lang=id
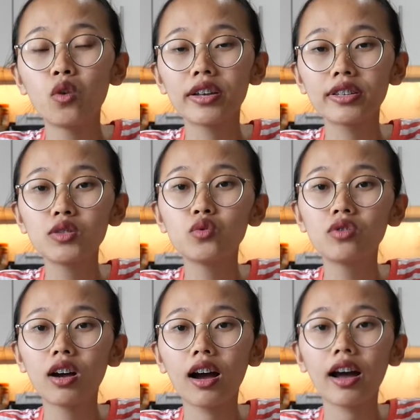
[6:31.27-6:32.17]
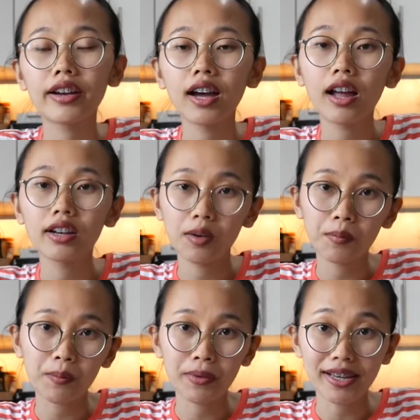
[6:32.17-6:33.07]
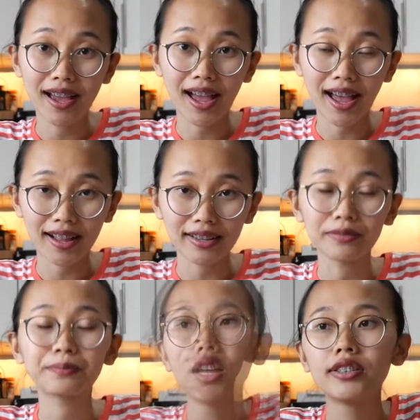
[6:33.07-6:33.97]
buahnya juga kadang ada perbedaan